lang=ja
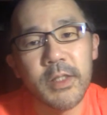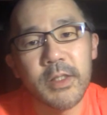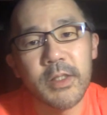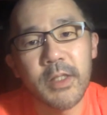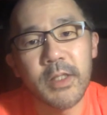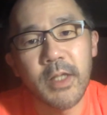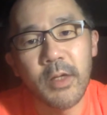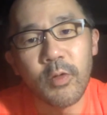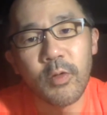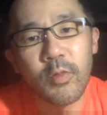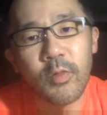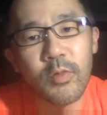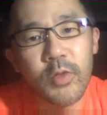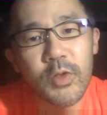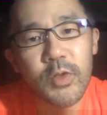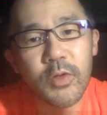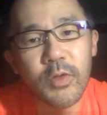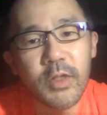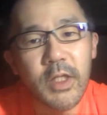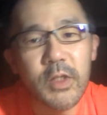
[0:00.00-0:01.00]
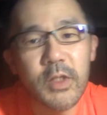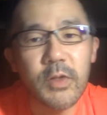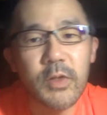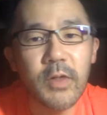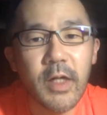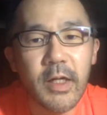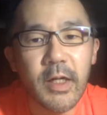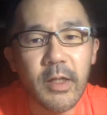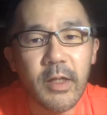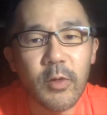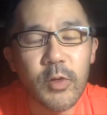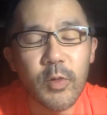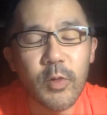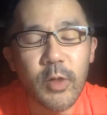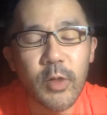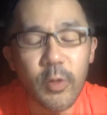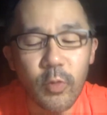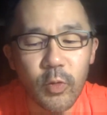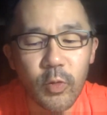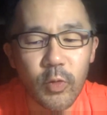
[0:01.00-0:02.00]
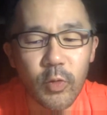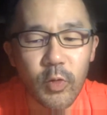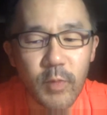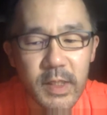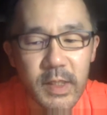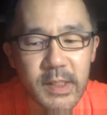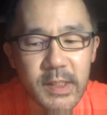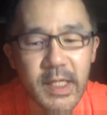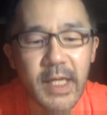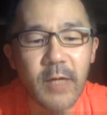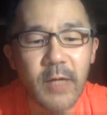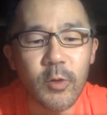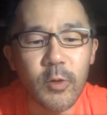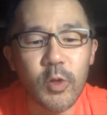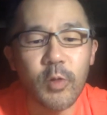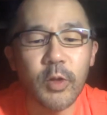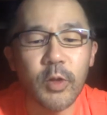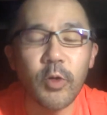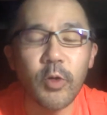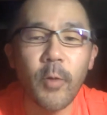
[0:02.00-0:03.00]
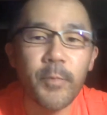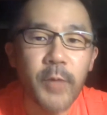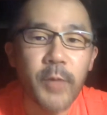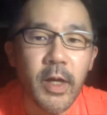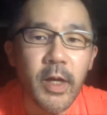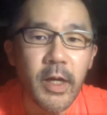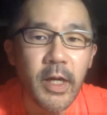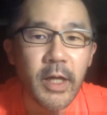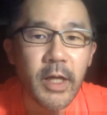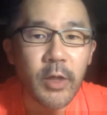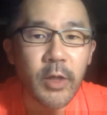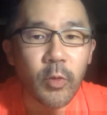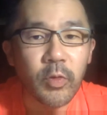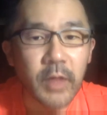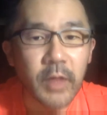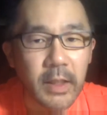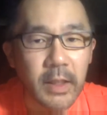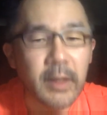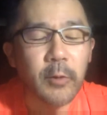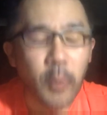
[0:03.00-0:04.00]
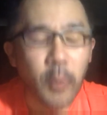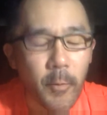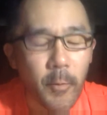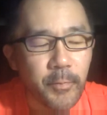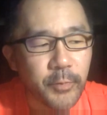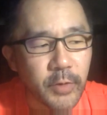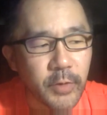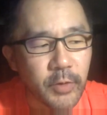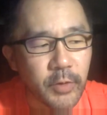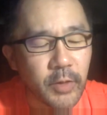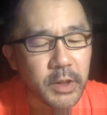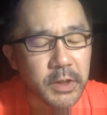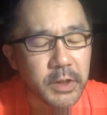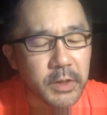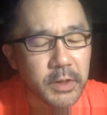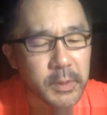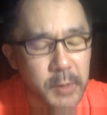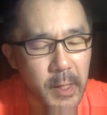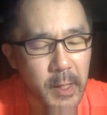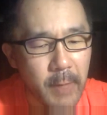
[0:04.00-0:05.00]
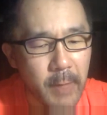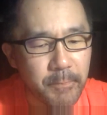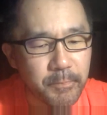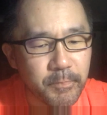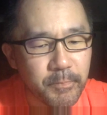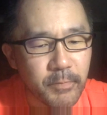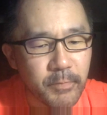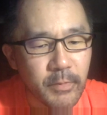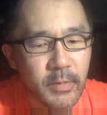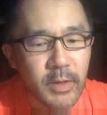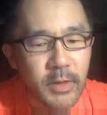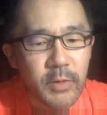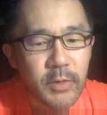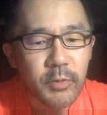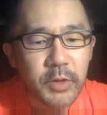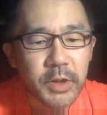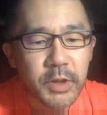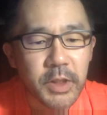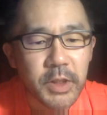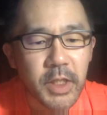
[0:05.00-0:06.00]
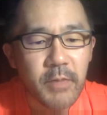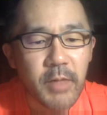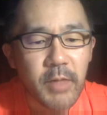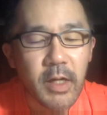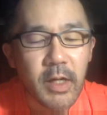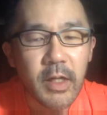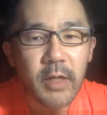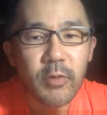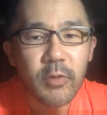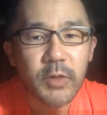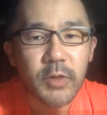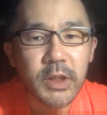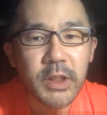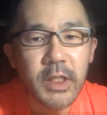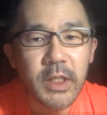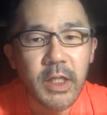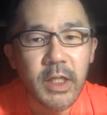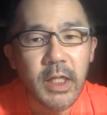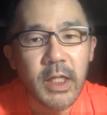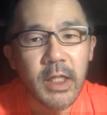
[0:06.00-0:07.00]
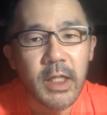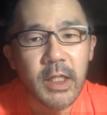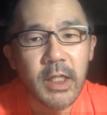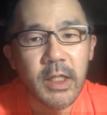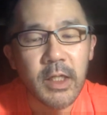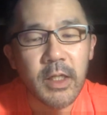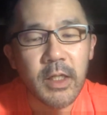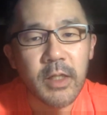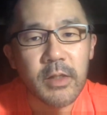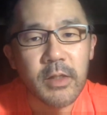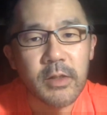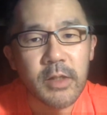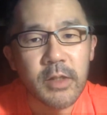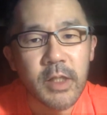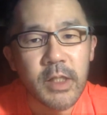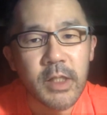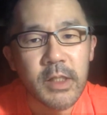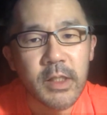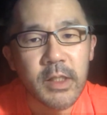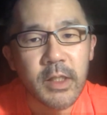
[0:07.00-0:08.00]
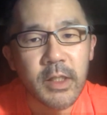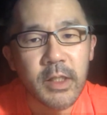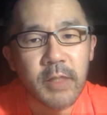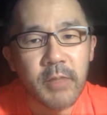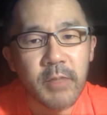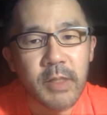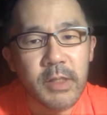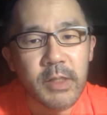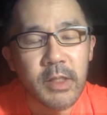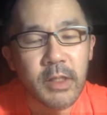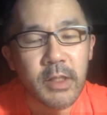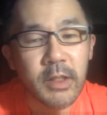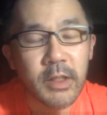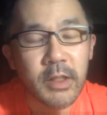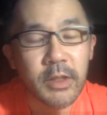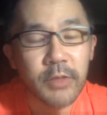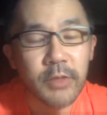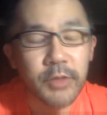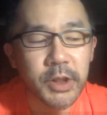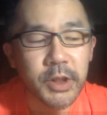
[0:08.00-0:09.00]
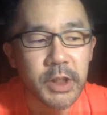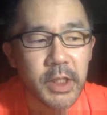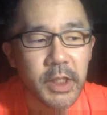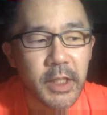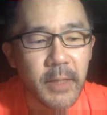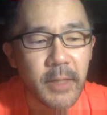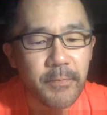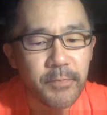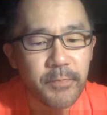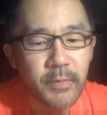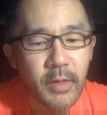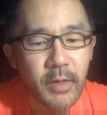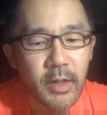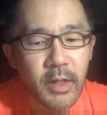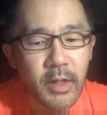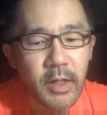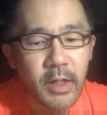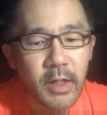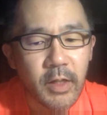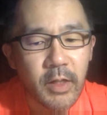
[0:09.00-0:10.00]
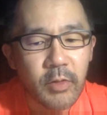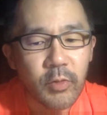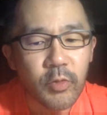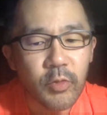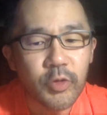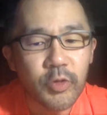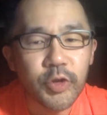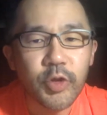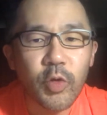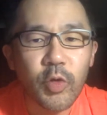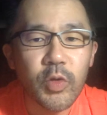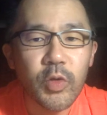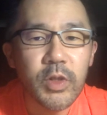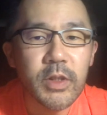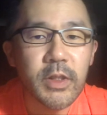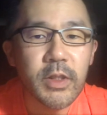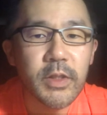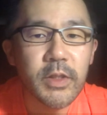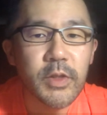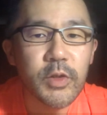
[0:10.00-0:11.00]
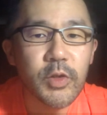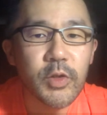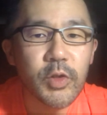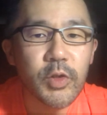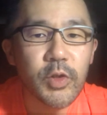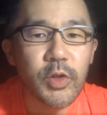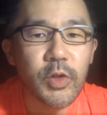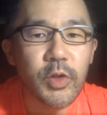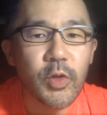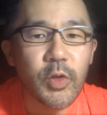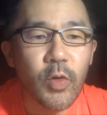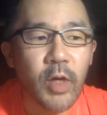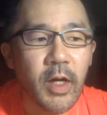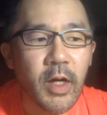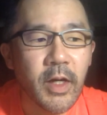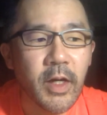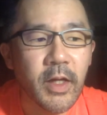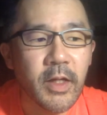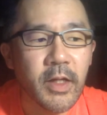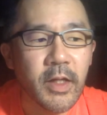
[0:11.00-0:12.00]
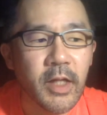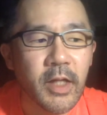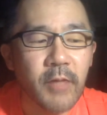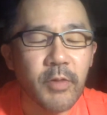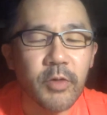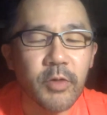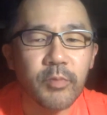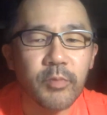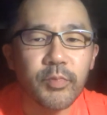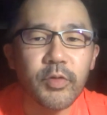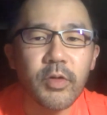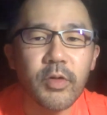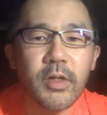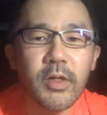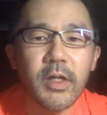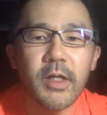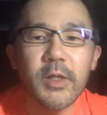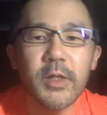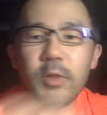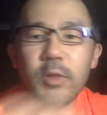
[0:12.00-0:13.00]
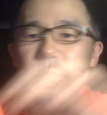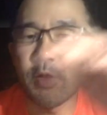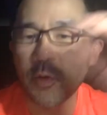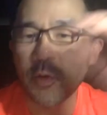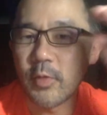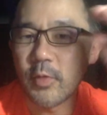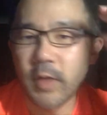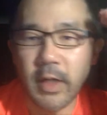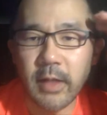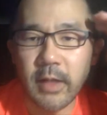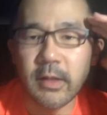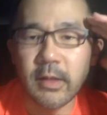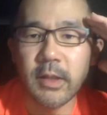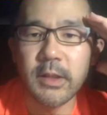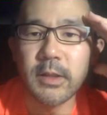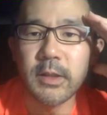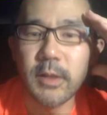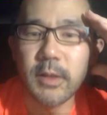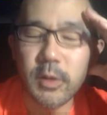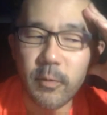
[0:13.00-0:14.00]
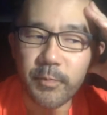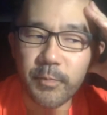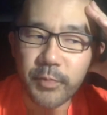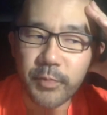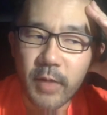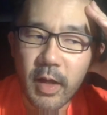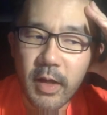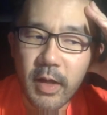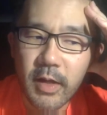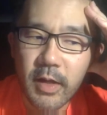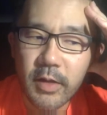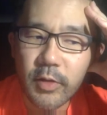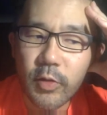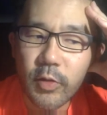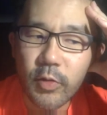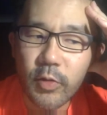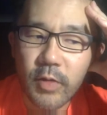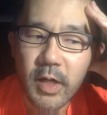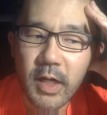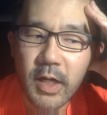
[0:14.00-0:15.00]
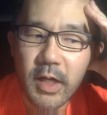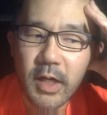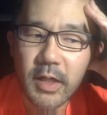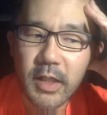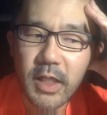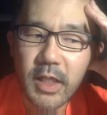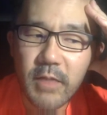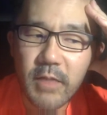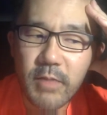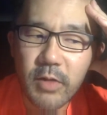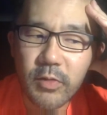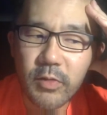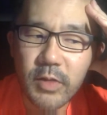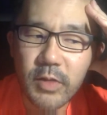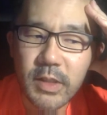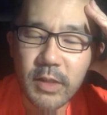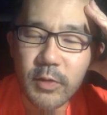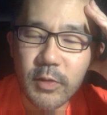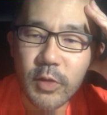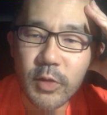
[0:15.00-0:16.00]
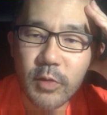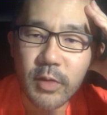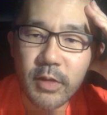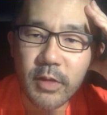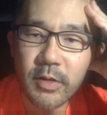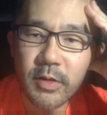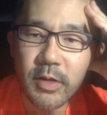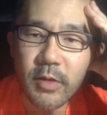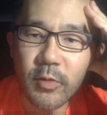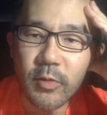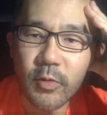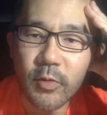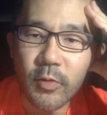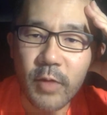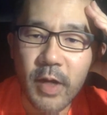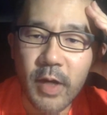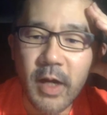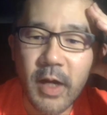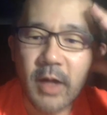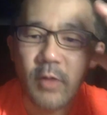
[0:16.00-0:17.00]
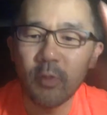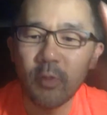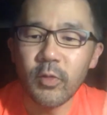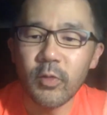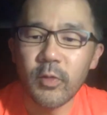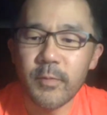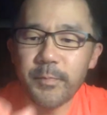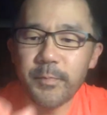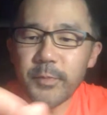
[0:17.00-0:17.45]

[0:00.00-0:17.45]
すけれども、それで作られたお蕎麦のことを、まあ、せいろ蕎麦と呼んでいたというらしいんですね。そして、まあ、江戸時代にですね、さらに別の話として、えっ、ー、と、直接つゆをかけて食べるぶっかけそばっていうのが流行ったらしいんですよ。っていうのは、今のざるそばっていうのは、この